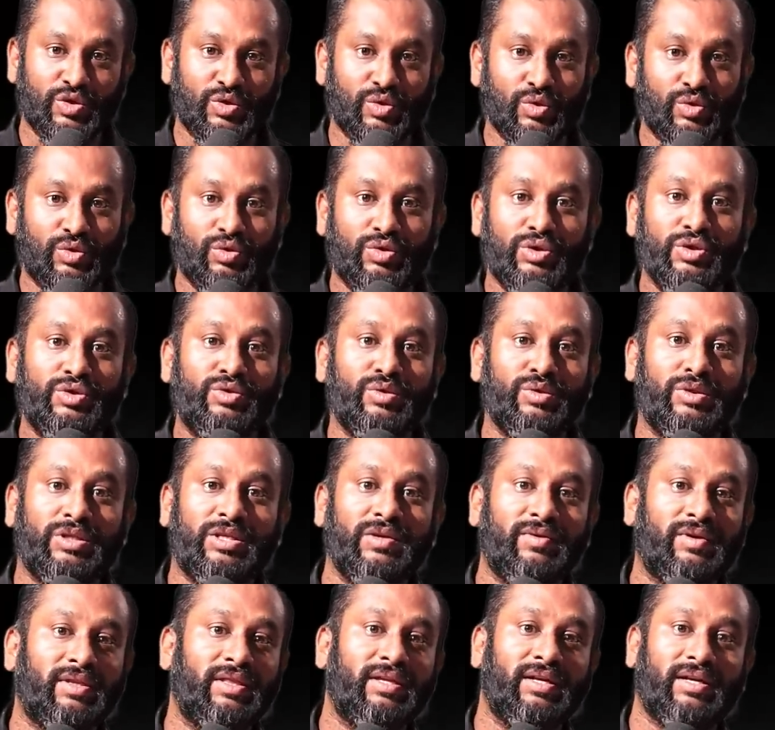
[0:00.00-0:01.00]
சுற்றி
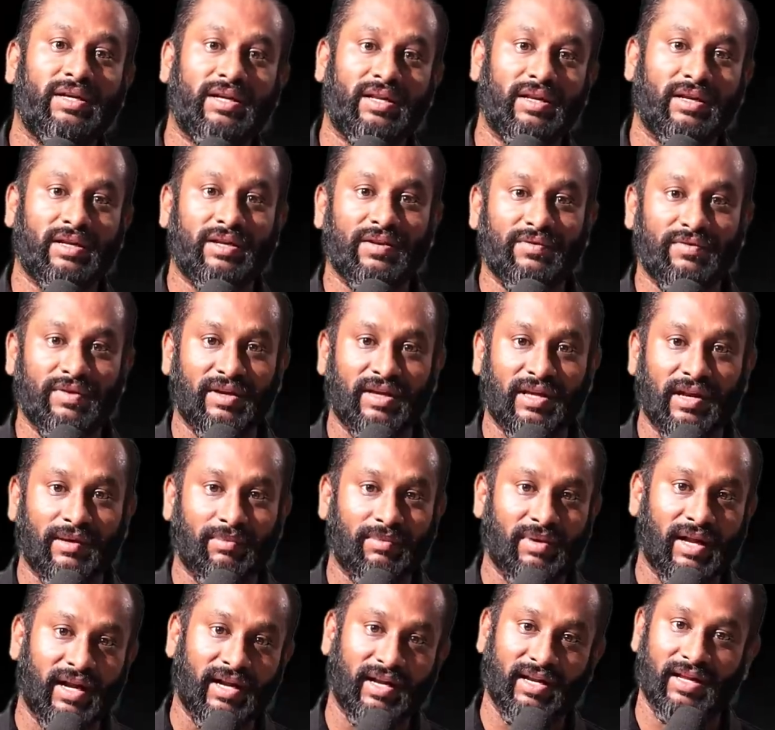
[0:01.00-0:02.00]
சுற்றி வந்துக்கிட்டு இருக்கு
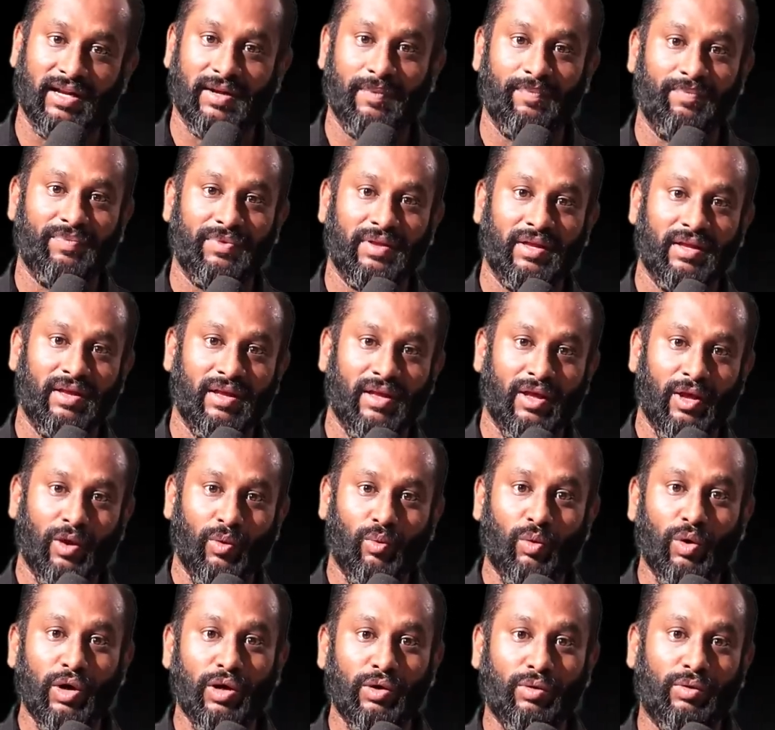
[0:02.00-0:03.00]
விக்ரம் லேண்டர்
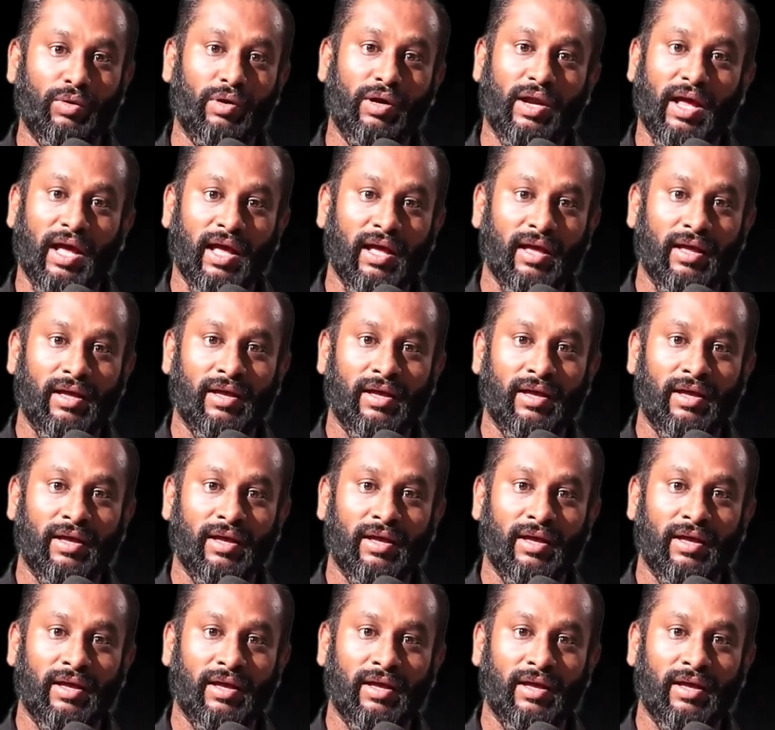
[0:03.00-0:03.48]
உள்ளுக்குள்ள